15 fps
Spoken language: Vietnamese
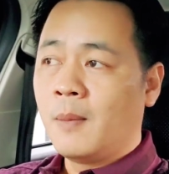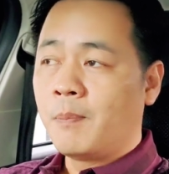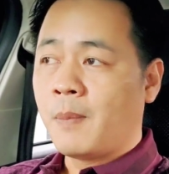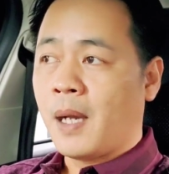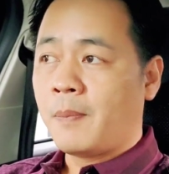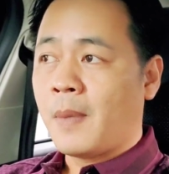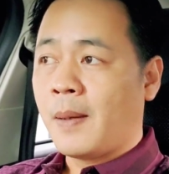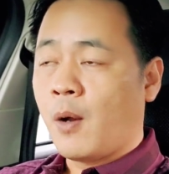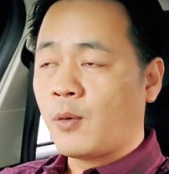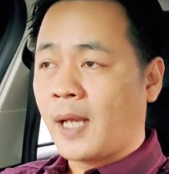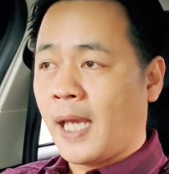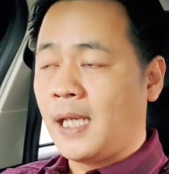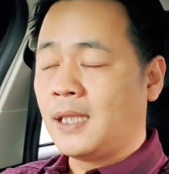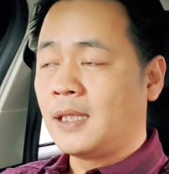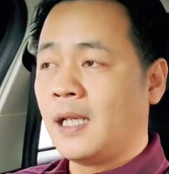mà bài báo
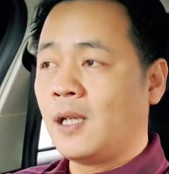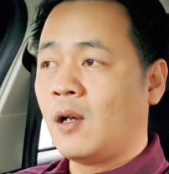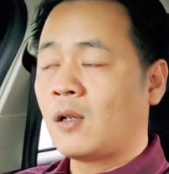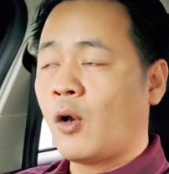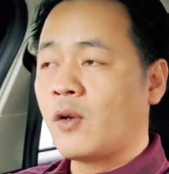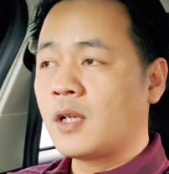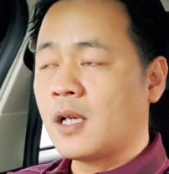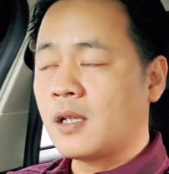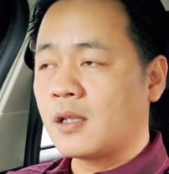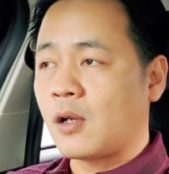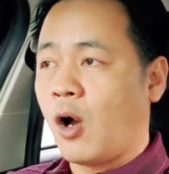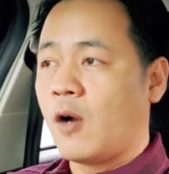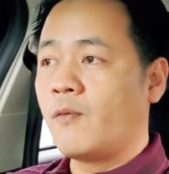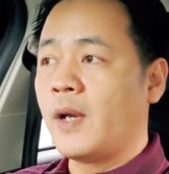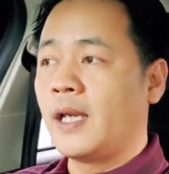này nó nói rất
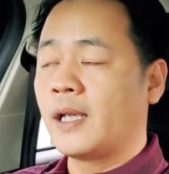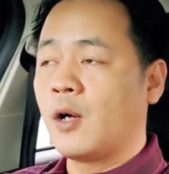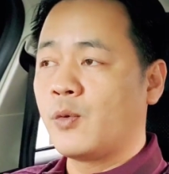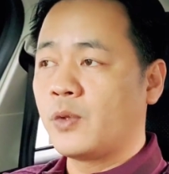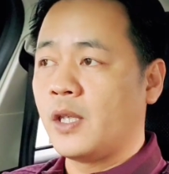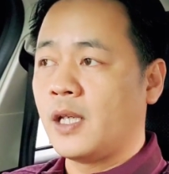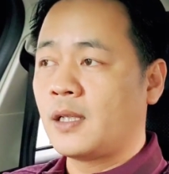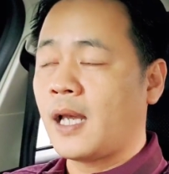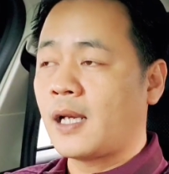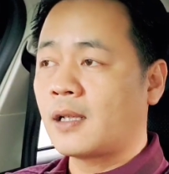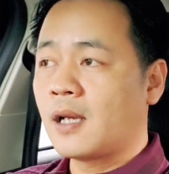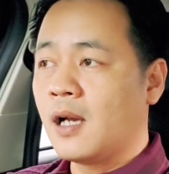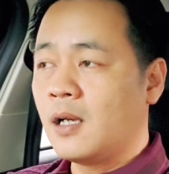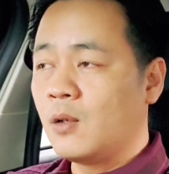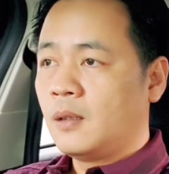rõ về câu chuyện là
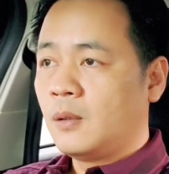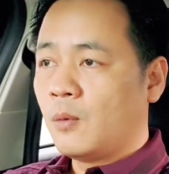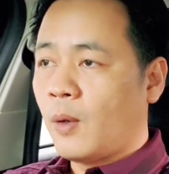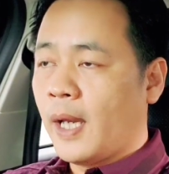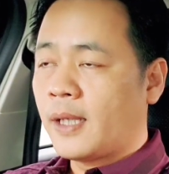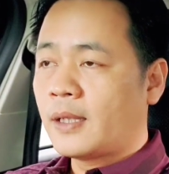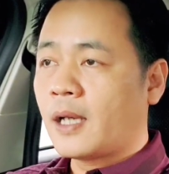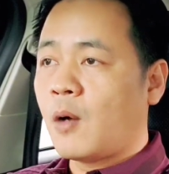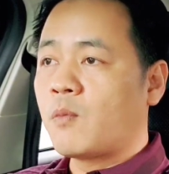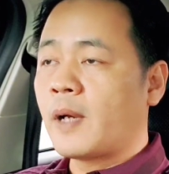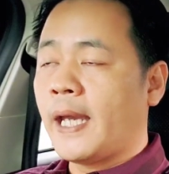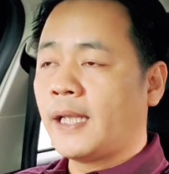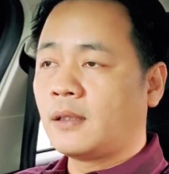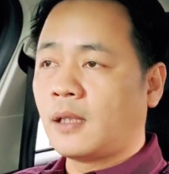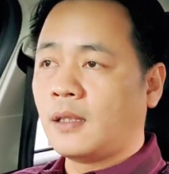cơ quan Công
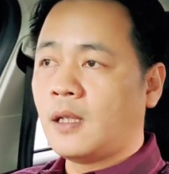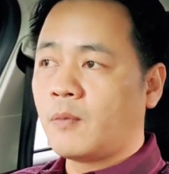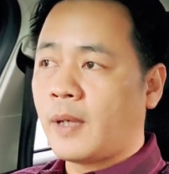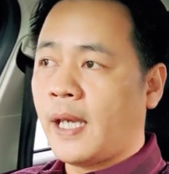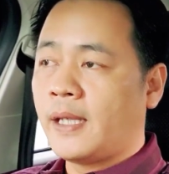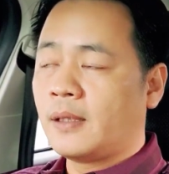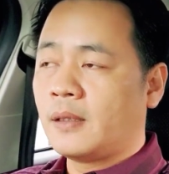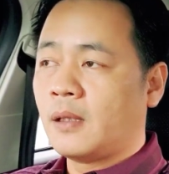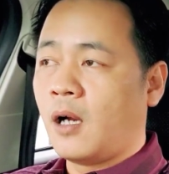an tỉnh Long An